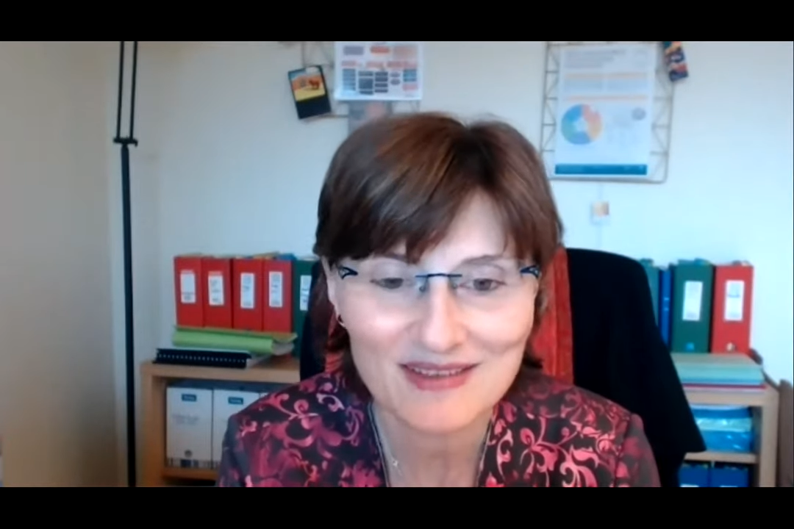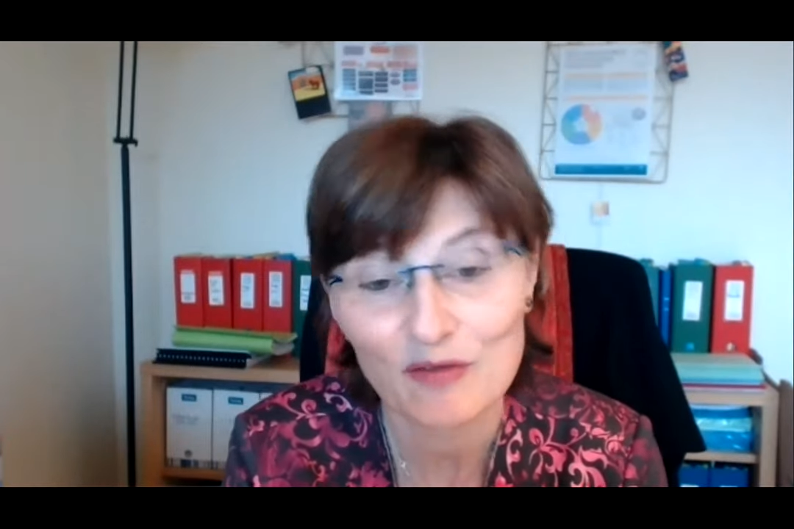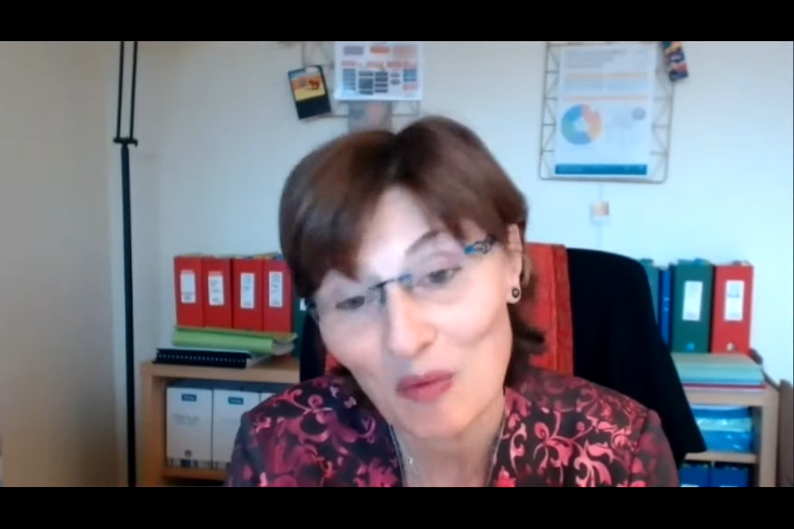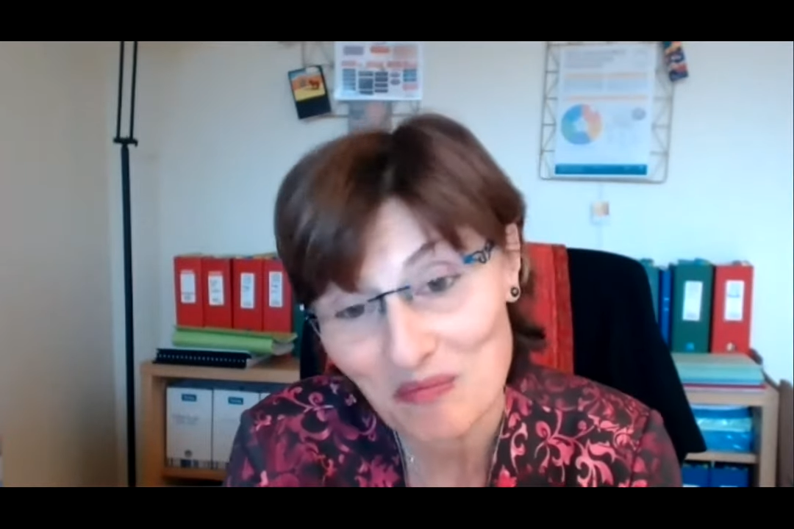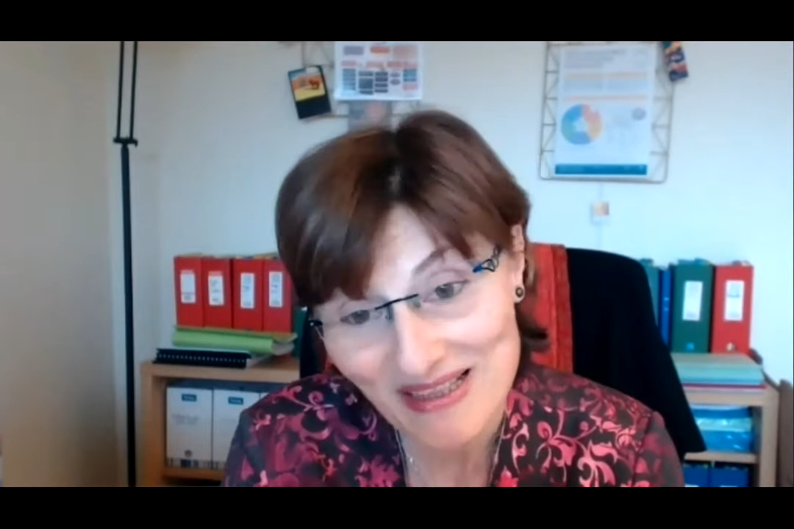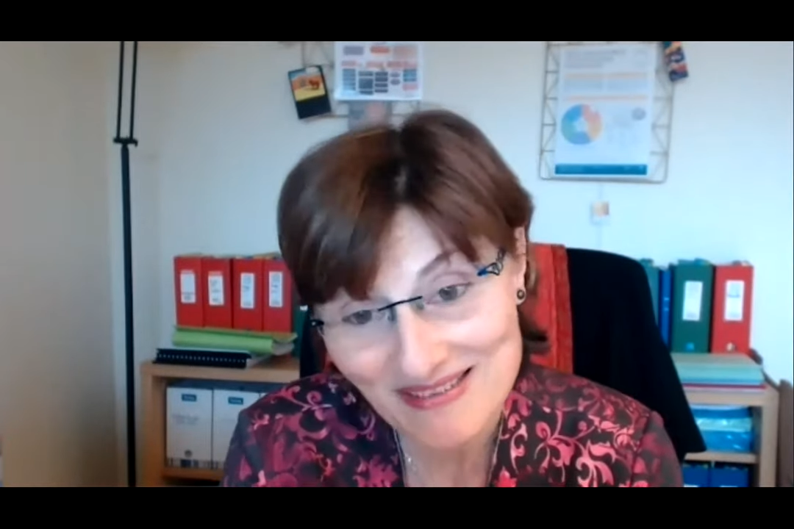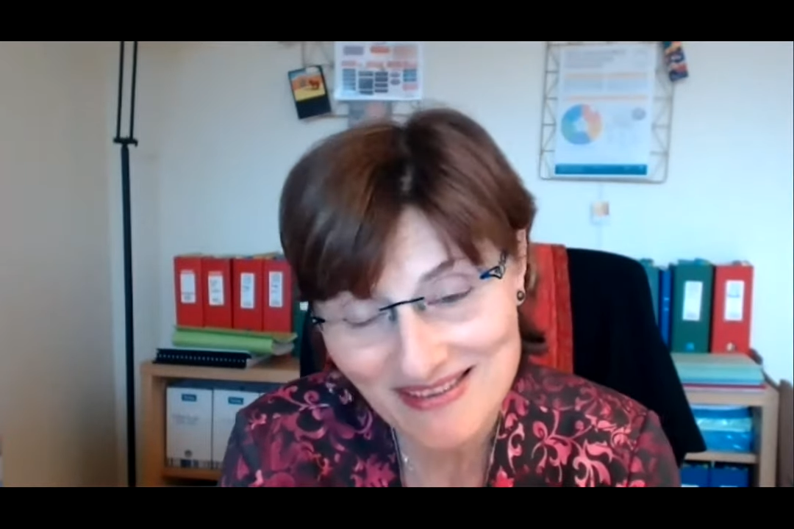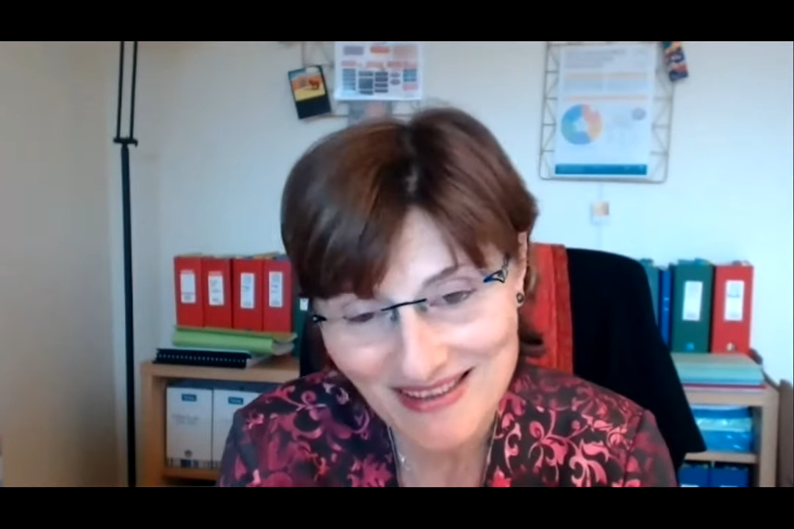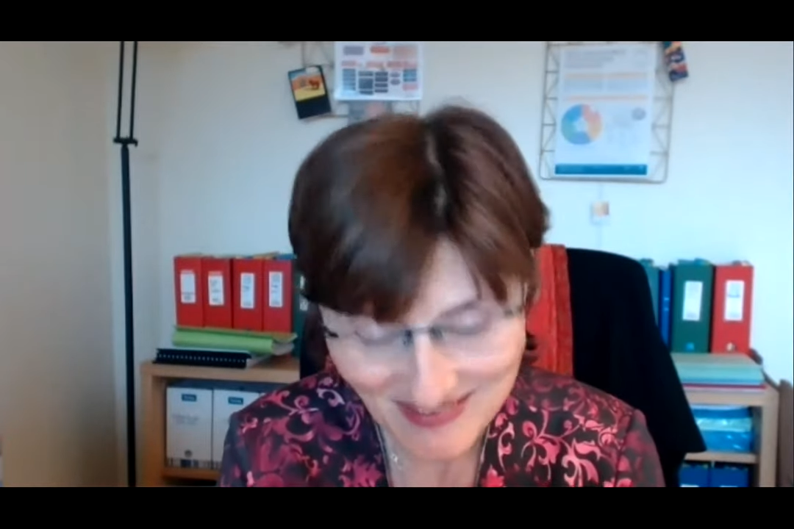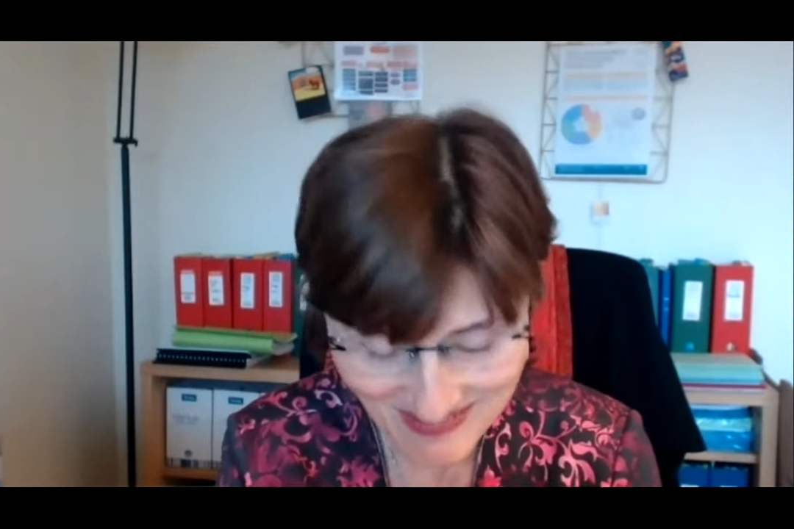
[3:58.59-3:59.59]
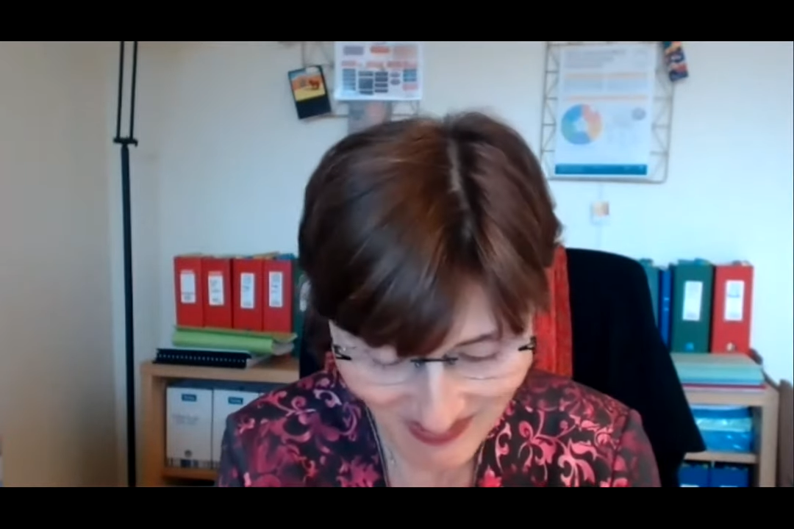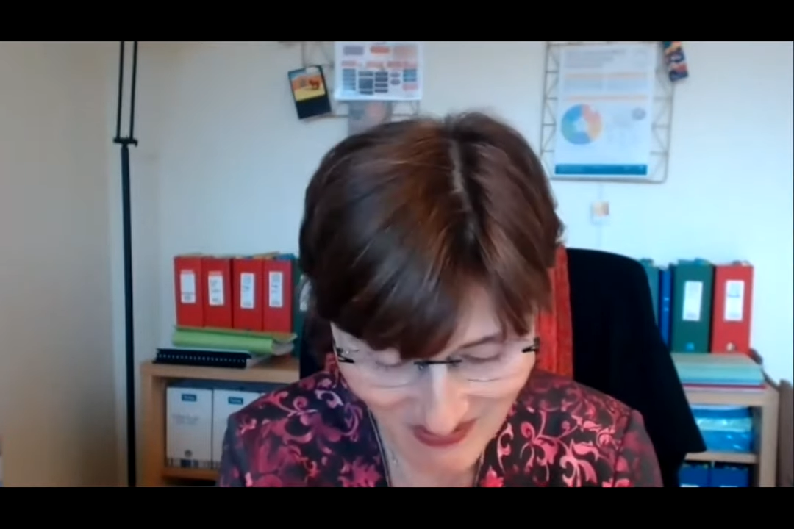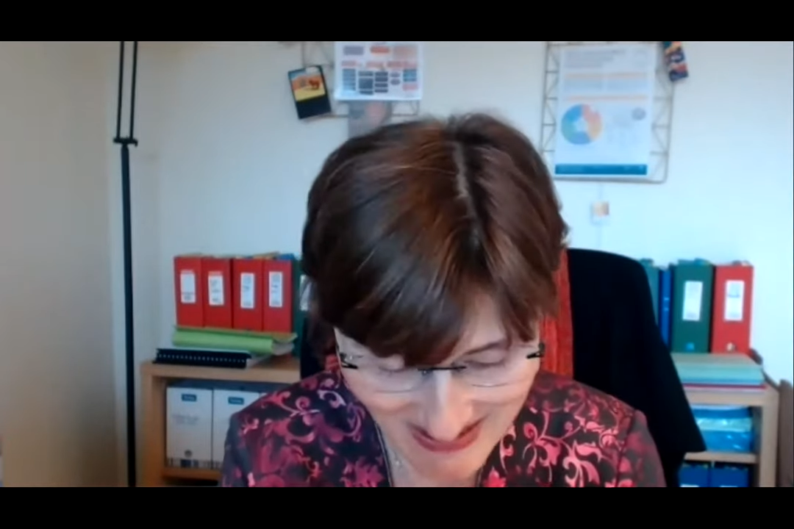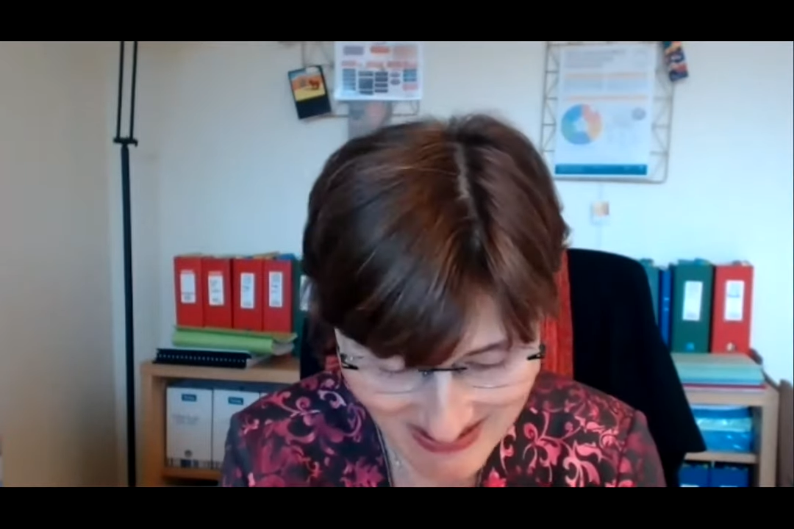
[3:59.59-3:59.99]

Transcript: enfin matinée en